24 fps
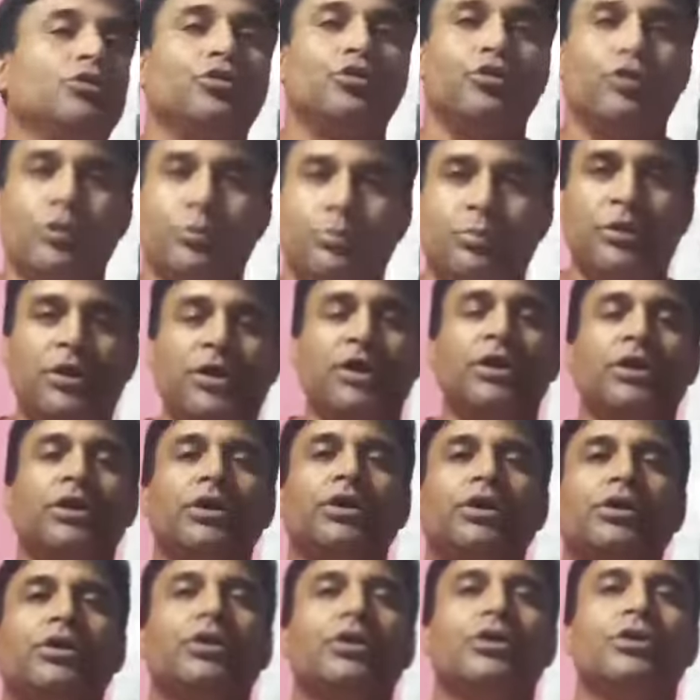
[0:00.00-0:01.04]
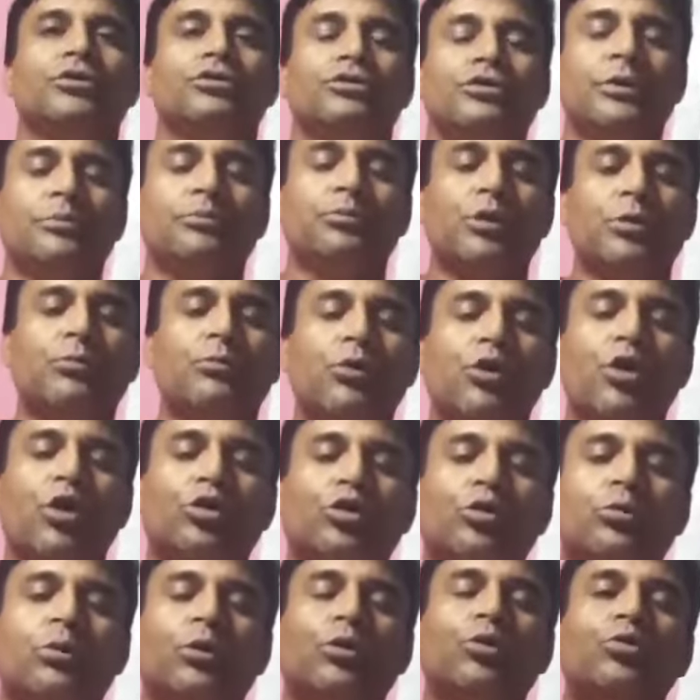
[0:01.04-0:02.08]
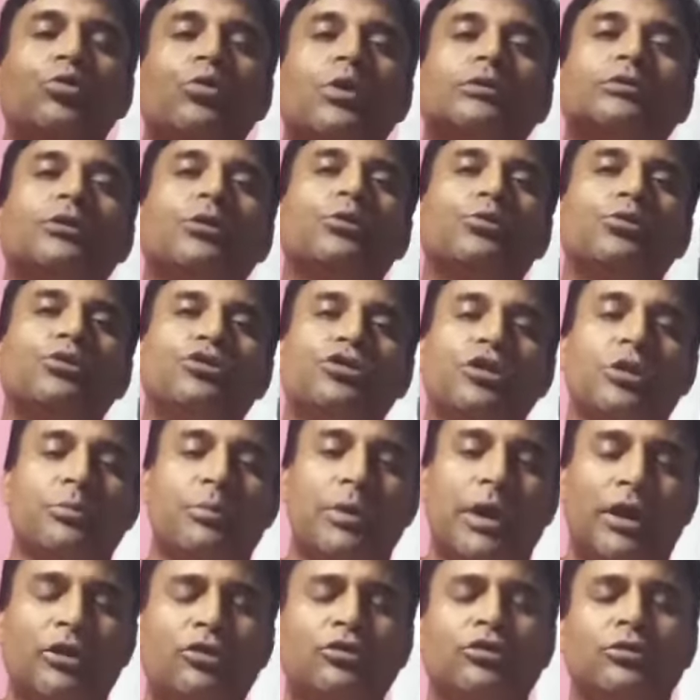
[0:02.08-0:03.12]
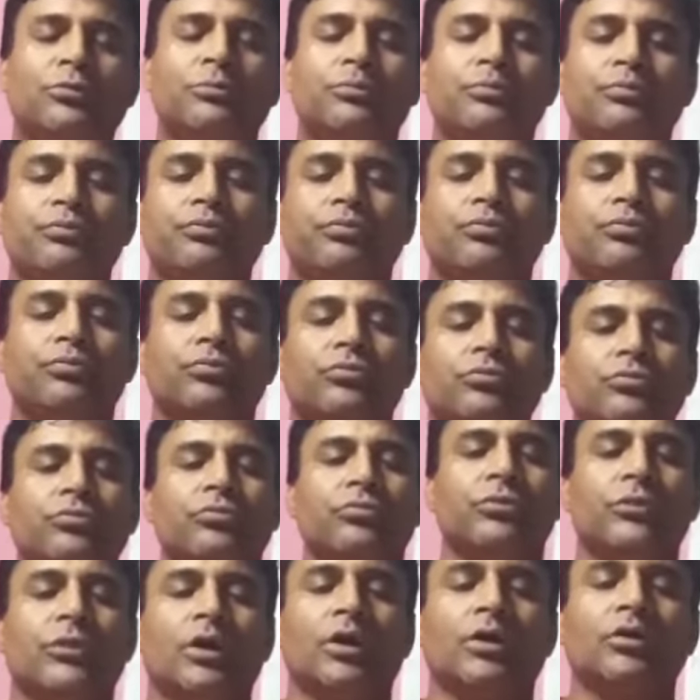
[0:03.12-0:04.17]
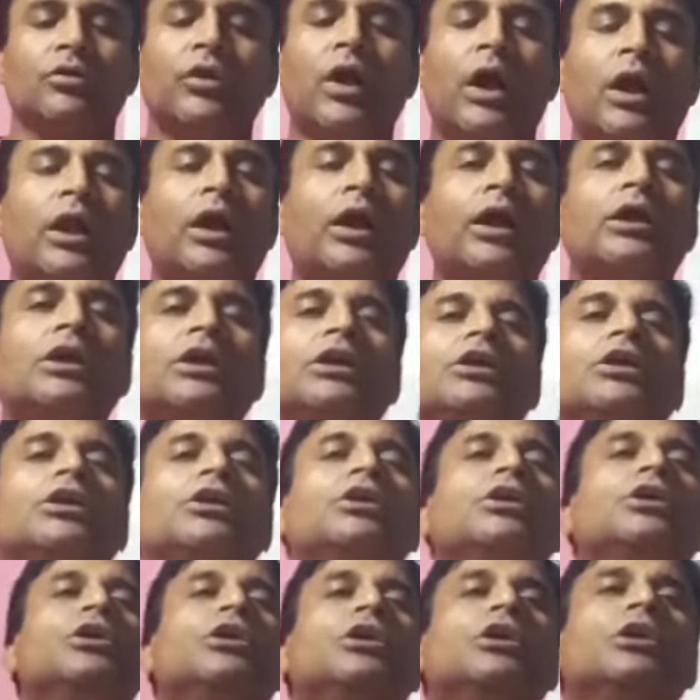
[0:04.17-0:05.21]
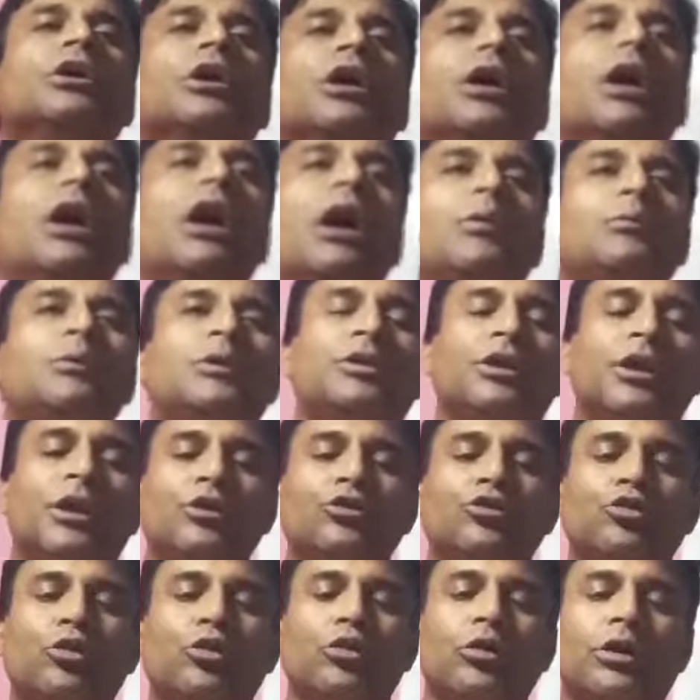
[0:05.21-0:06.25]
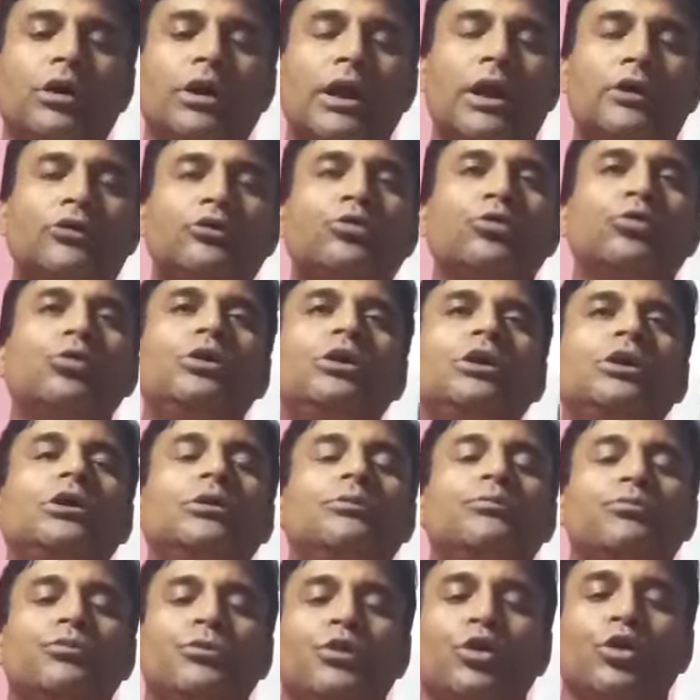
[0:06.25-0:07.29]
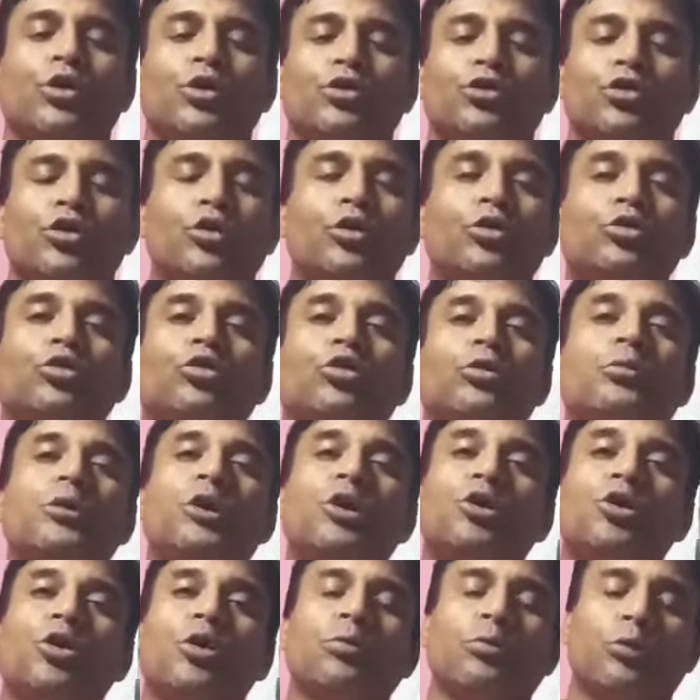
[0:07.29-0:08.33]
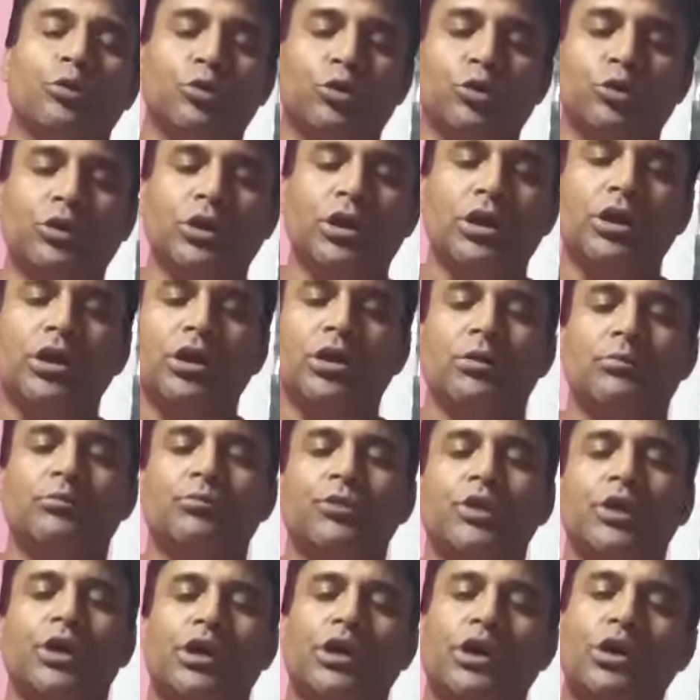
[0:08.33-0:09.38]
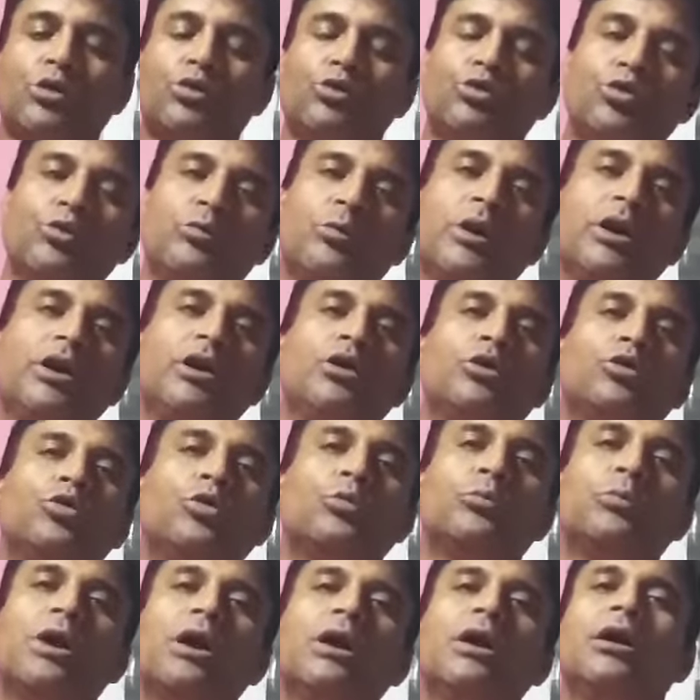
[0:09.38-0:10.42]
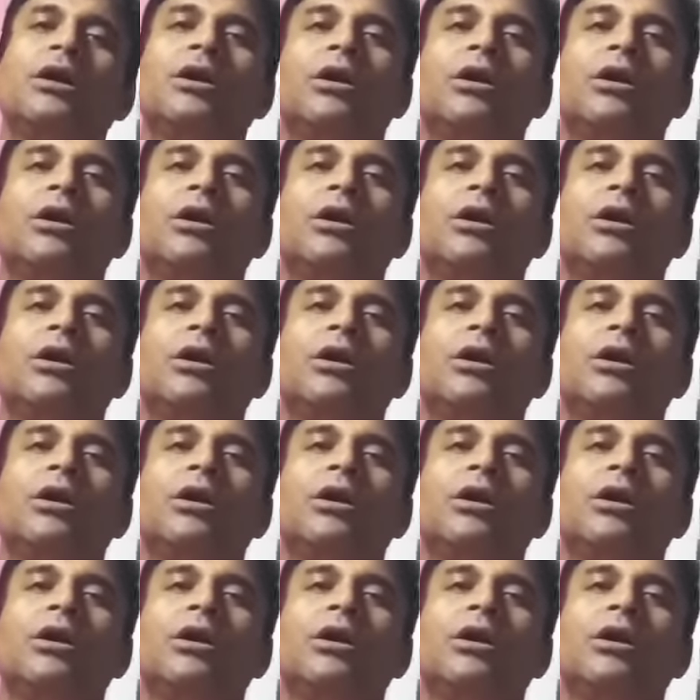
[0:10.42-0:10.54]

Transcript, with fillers: সিপিএ সেপ্টেম্বর অক্টোবর দু হাজার উনিশের ব্যাচ তারা এই আমাদের এই ছোট ক্লাসগুলি ছোট ছোট ভিডিওর মধ্য দিয়ে ইউটিউবে তোমরা